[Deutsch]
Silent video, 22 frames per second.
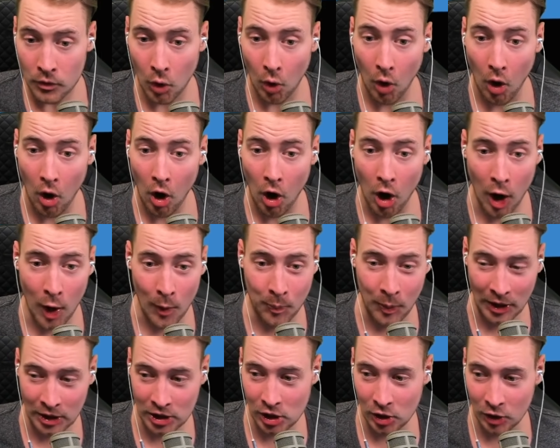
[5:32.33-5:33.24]
Oh,
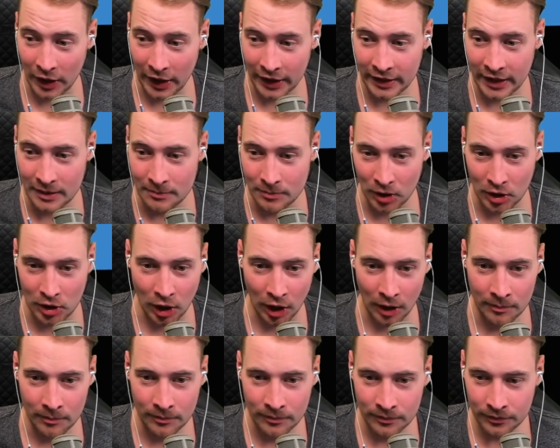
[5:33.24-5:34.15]
Bottle Run,
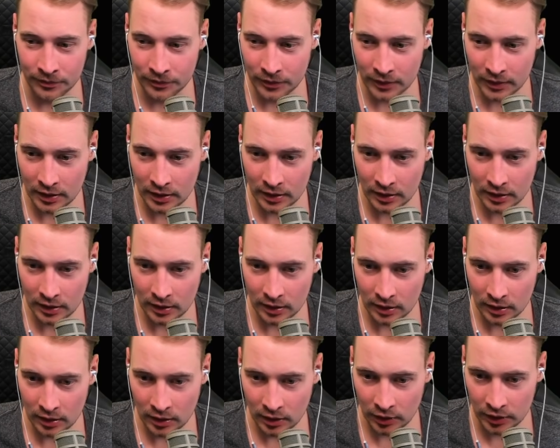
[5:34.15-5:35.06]
hinbekommen.
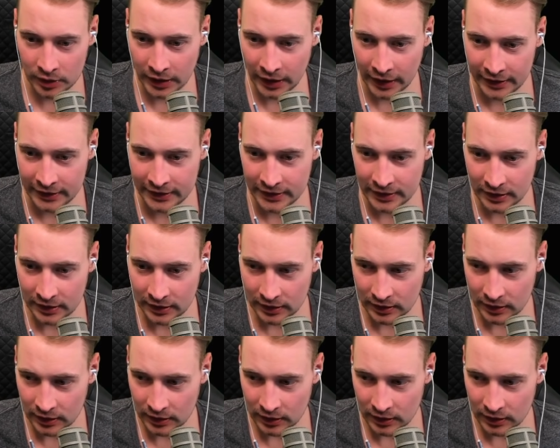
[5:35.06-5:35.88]
Und jetzt?